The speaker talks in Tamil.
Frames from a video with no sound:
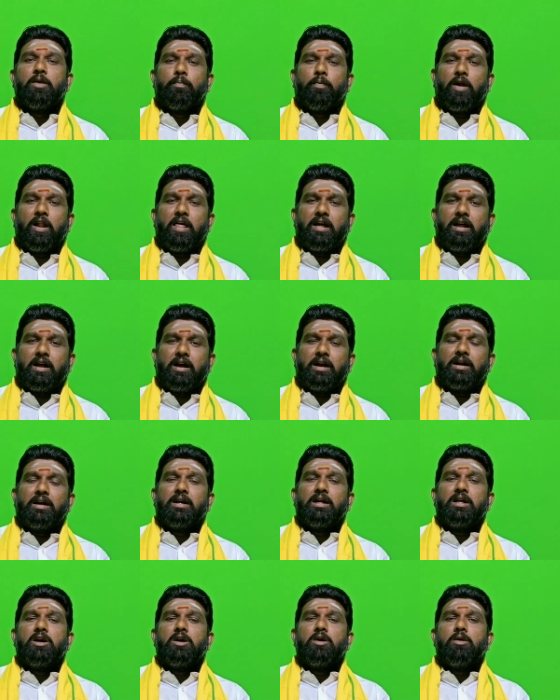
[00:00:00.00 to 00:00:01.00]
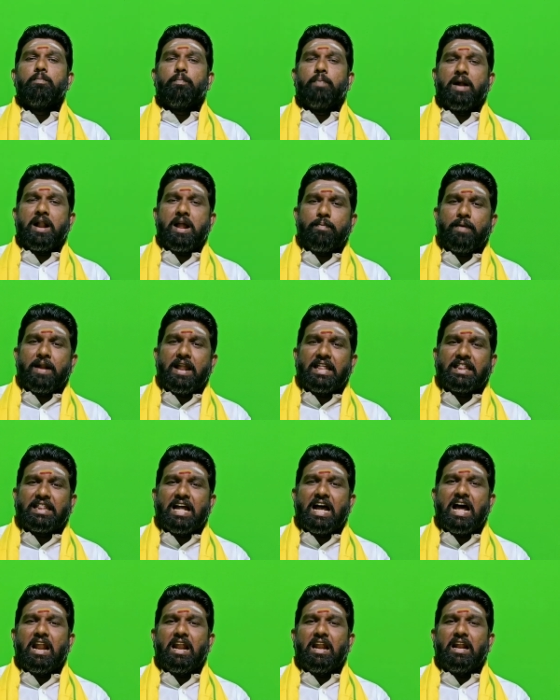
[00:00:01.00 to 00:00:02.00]
இப்பொழுது
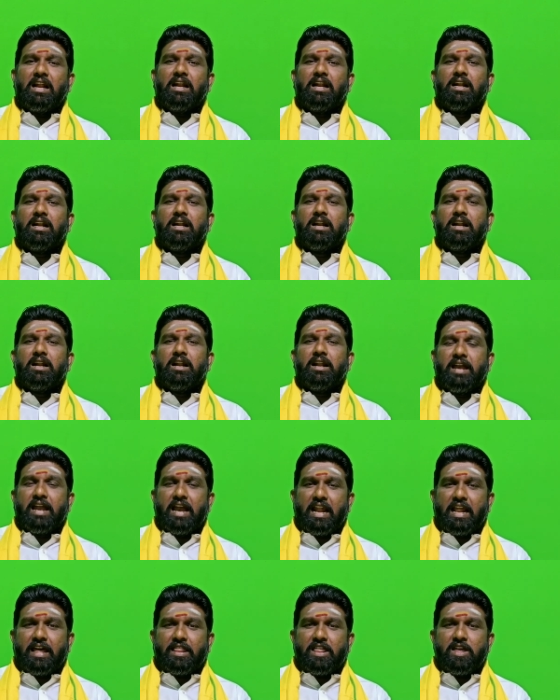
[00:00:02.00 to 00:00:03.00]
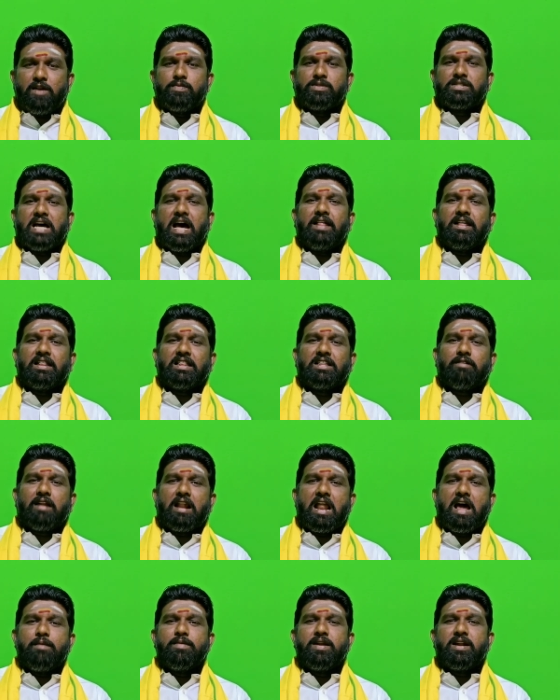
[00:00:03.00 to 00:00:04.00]
பணபலத்தால் நீங்கள் எதையும் சாதித்து
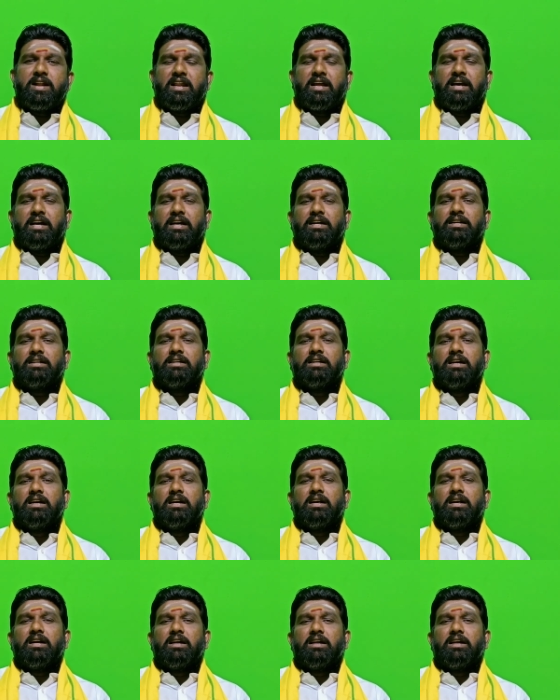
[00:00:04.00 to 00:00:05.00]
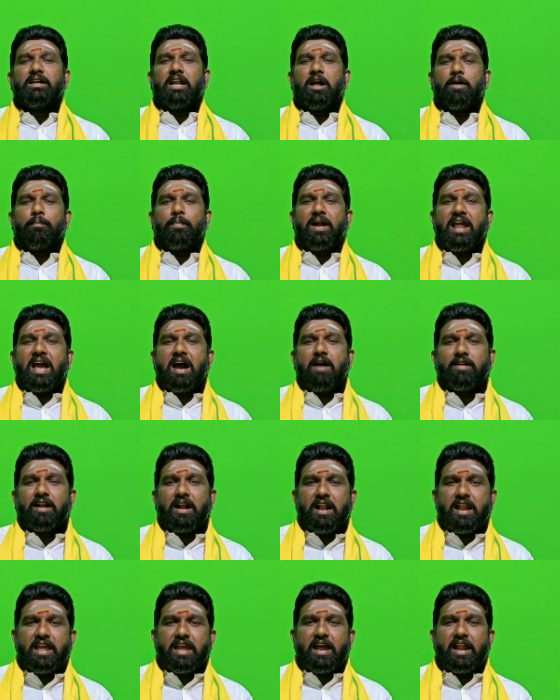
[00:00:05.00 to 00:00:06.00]
விடலாம் என்று எடப்பாடி
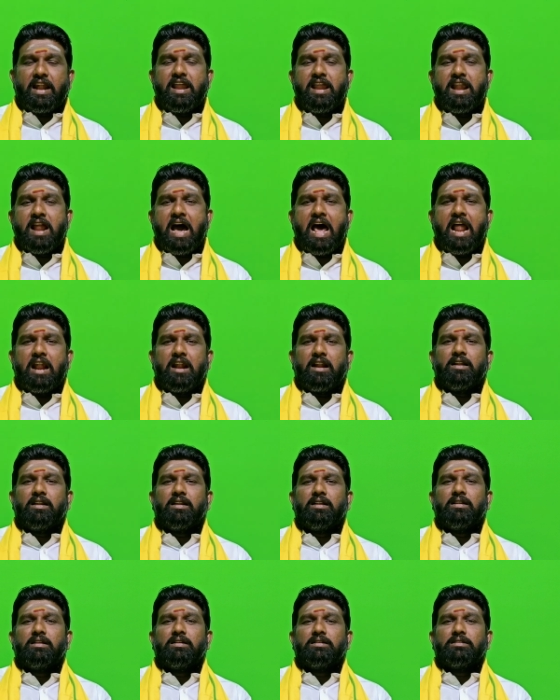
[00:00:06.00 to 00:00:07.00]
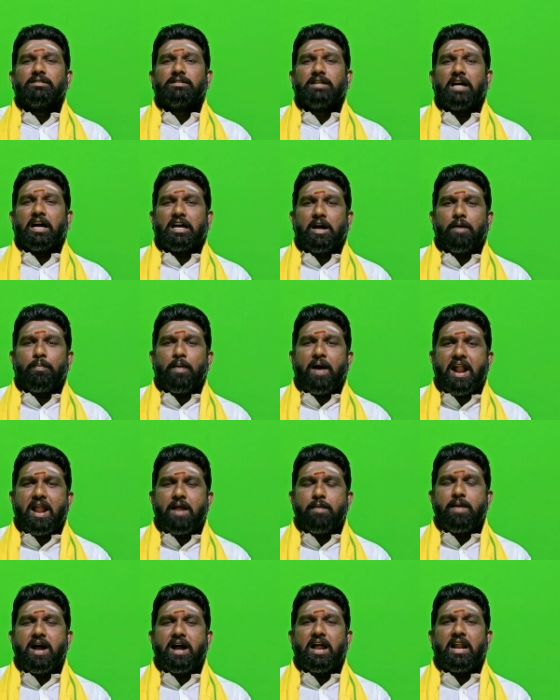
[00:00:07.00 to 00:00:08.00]
அவர்கள் நீங்கள் எண்ணினால் தக்க
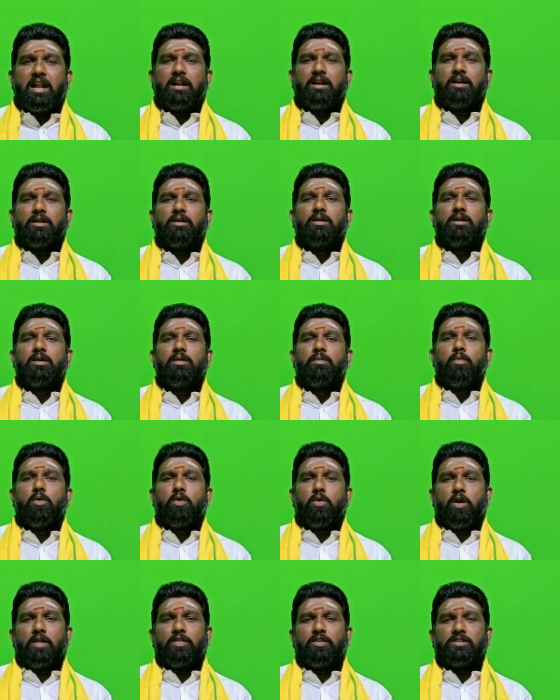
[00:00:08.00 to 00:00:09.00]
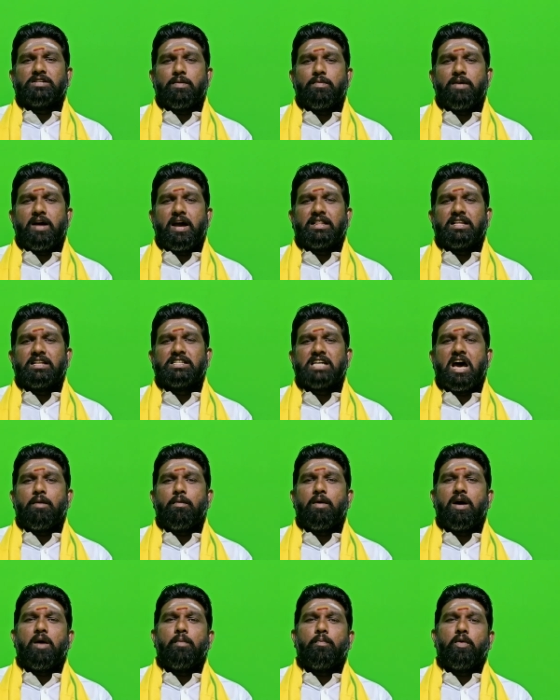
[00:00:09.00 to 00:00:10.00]
பாடம் நாங்கள் முக்குளத்து சமுதாயத்தின்
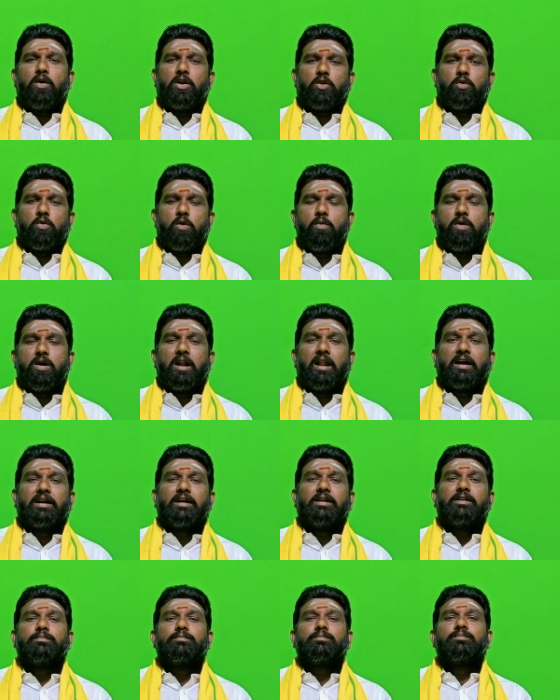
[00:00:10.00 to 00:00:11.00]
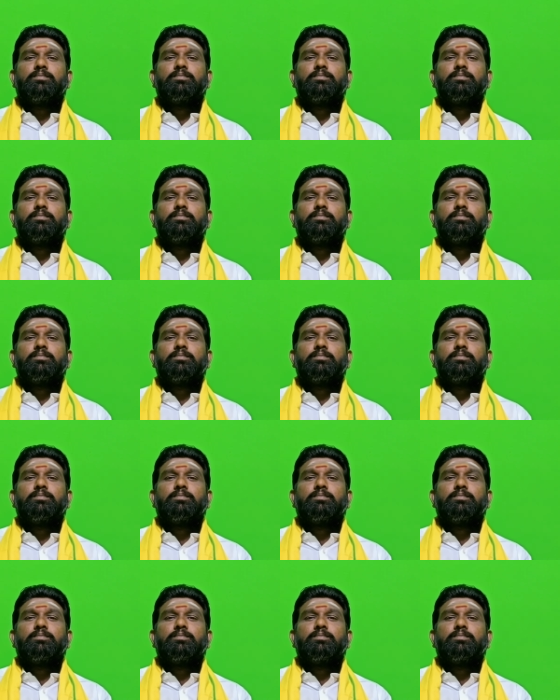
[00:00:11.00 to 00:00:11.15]
சார்பாக போற்றுவோம் உங்களுக்கு